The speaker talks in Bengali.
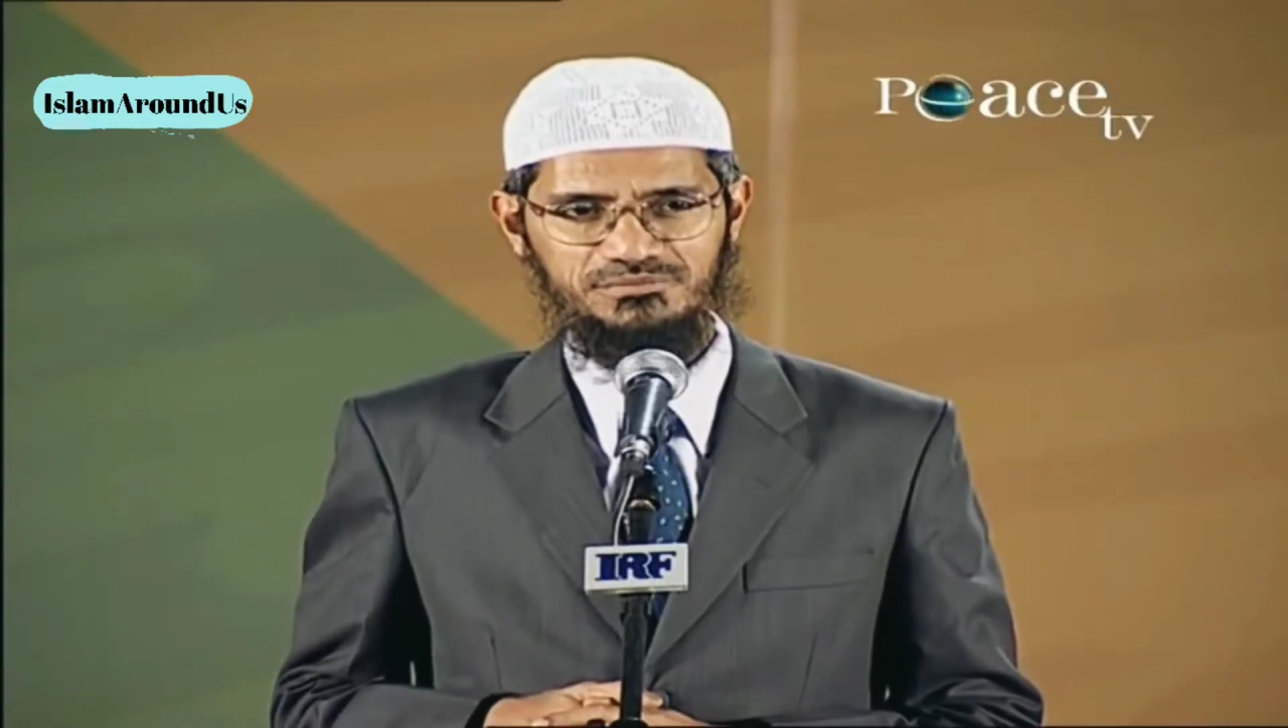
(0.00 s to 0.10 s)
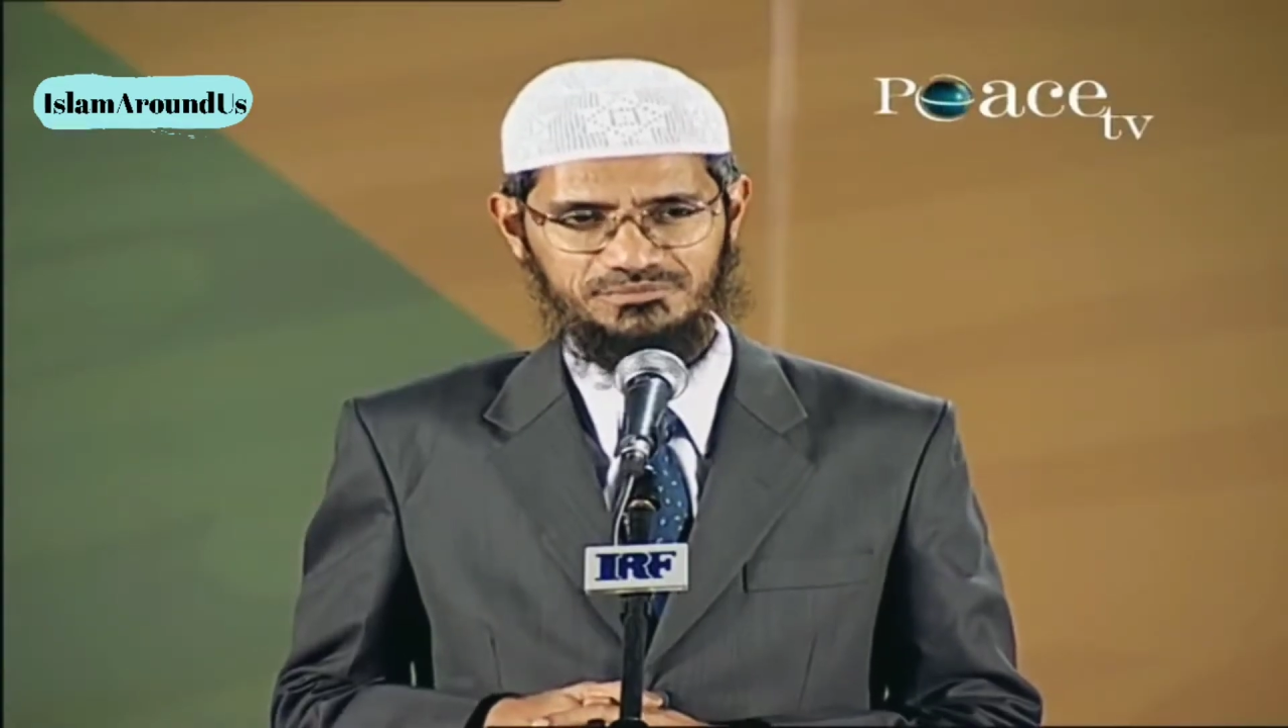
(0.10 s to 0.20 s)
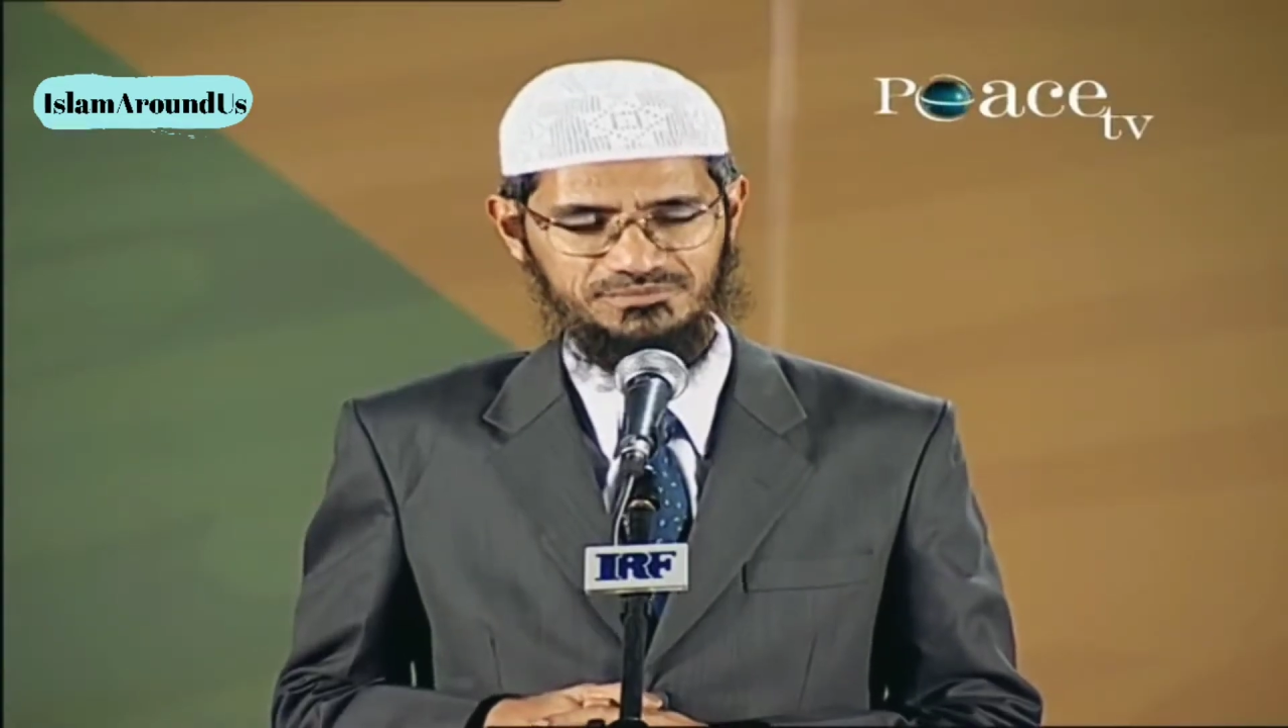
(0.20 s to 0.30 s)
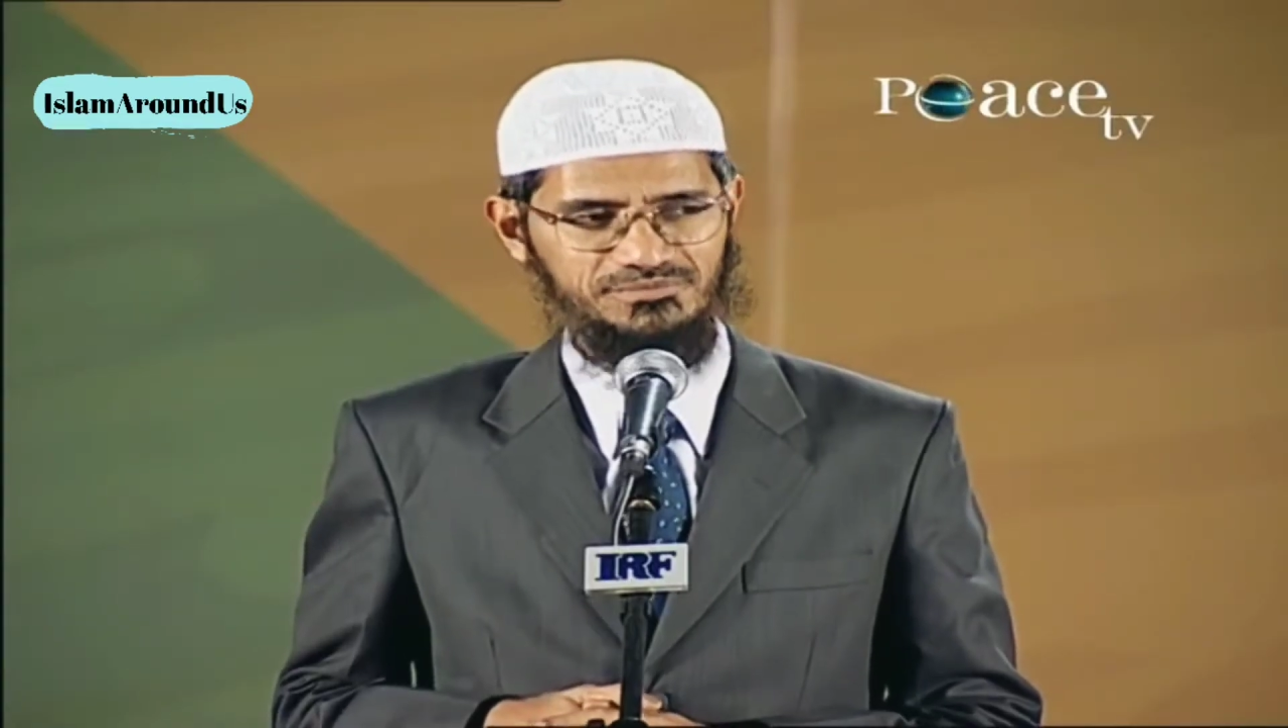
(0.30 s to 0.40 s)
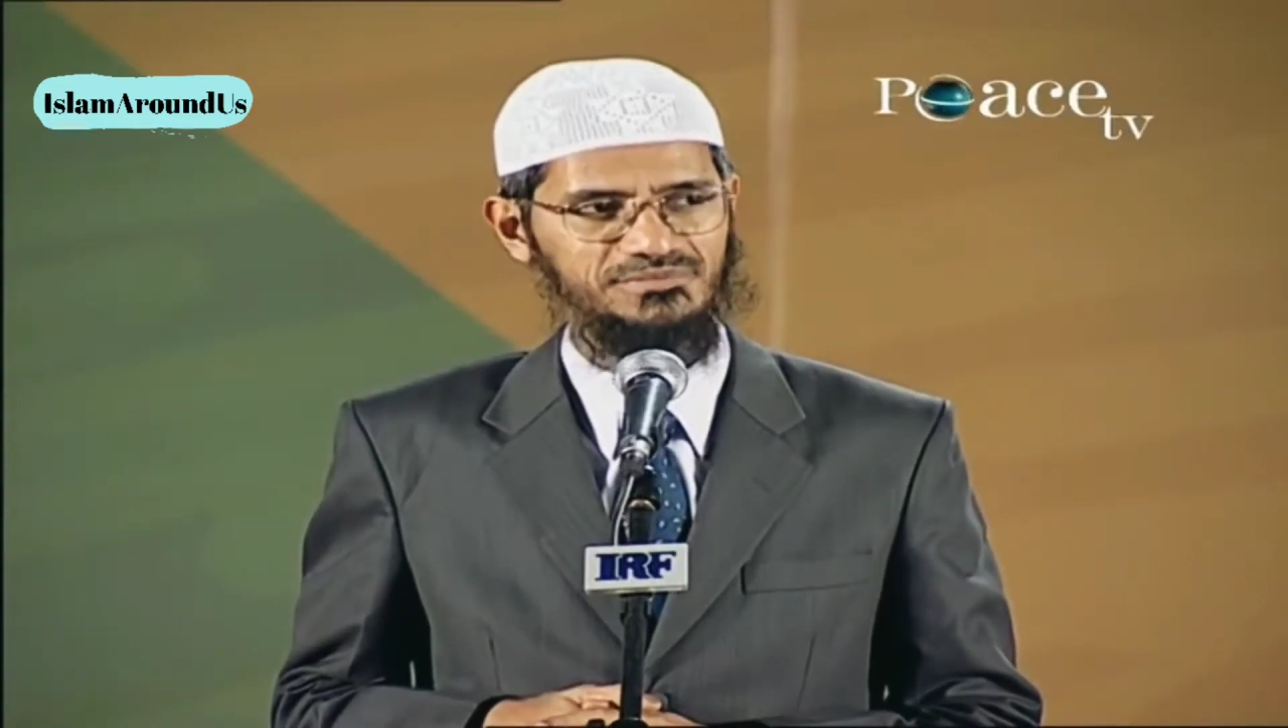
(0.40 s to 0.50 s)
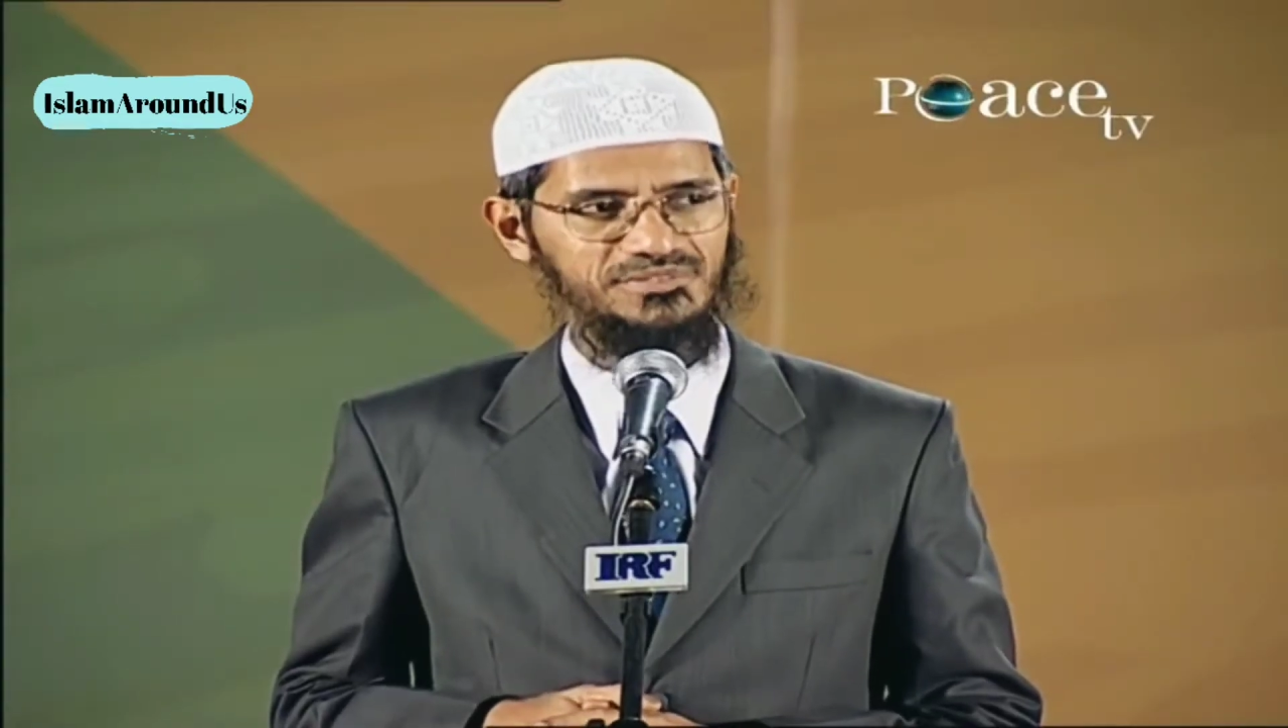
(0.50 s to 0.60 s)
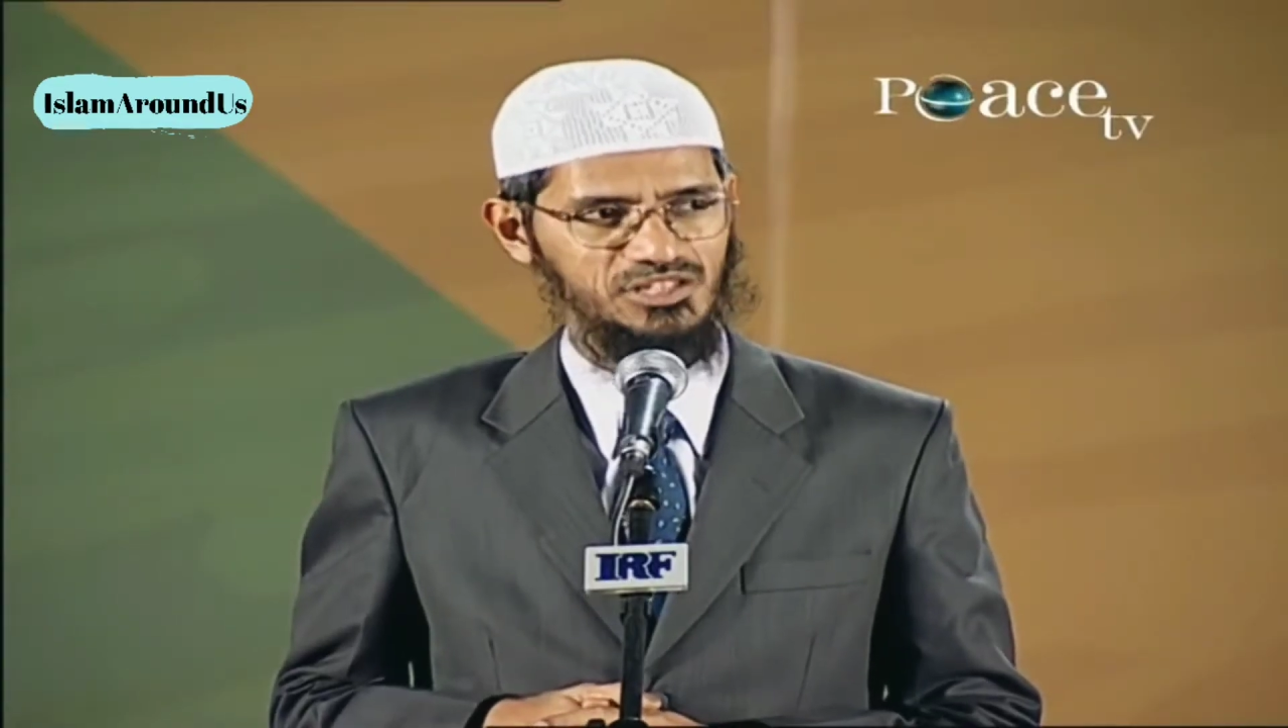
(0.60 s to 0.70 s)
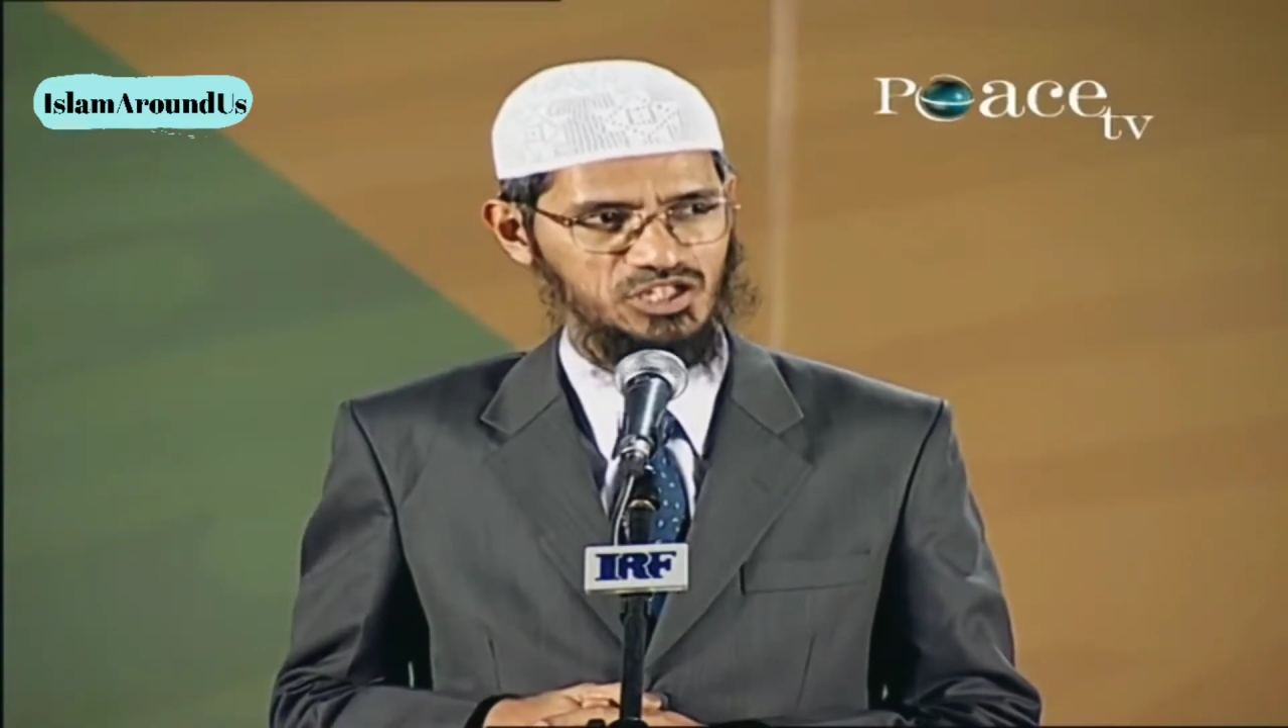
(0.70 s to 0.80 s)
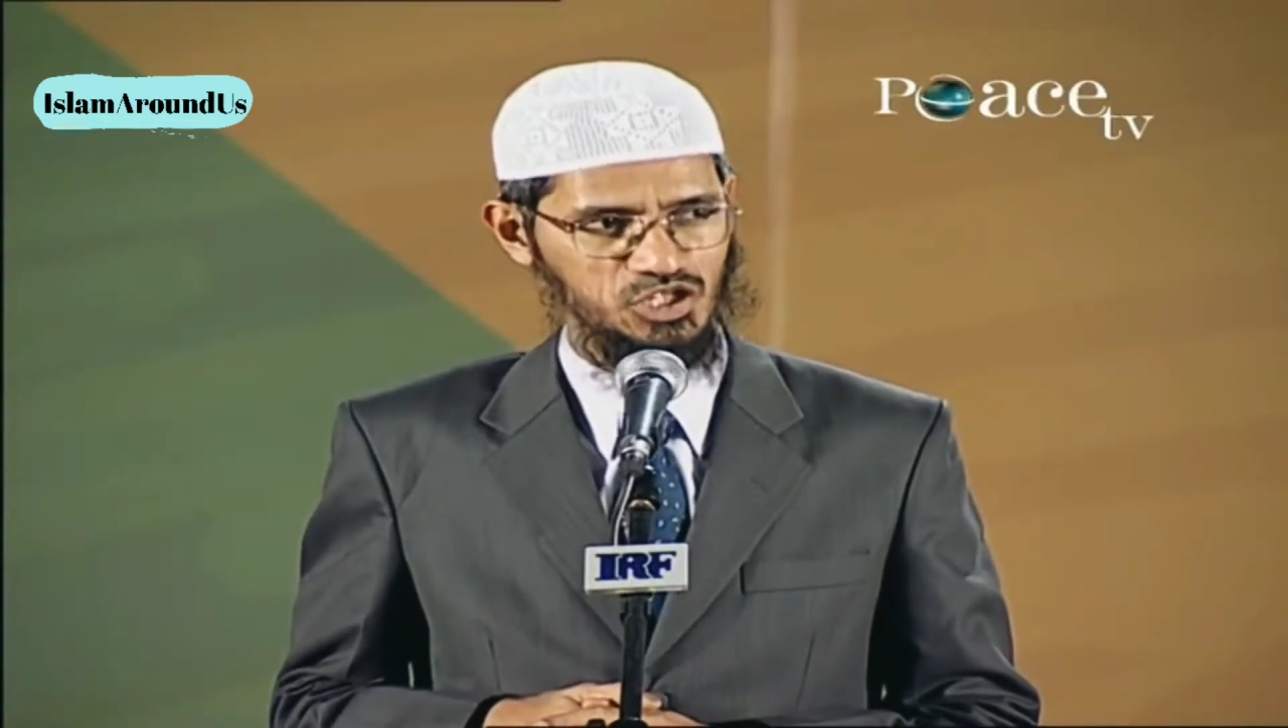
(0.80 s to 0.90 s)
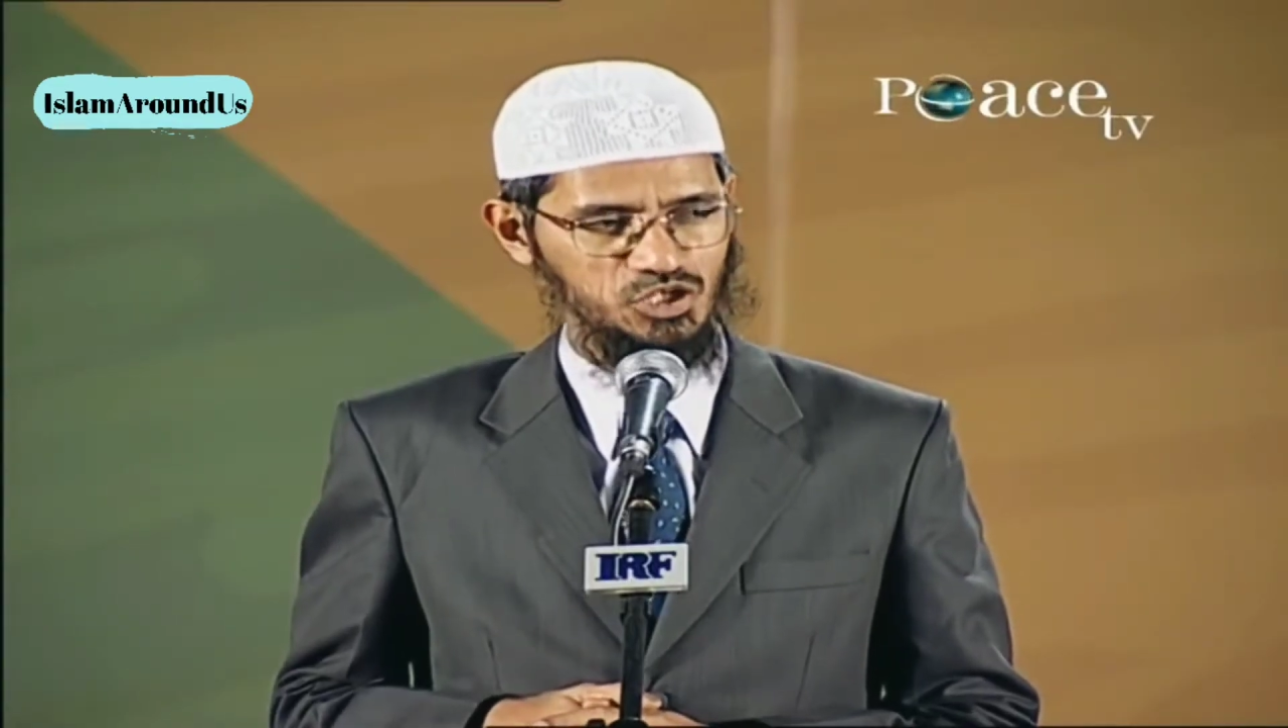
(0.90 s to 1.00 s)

আপনি কি বলবেন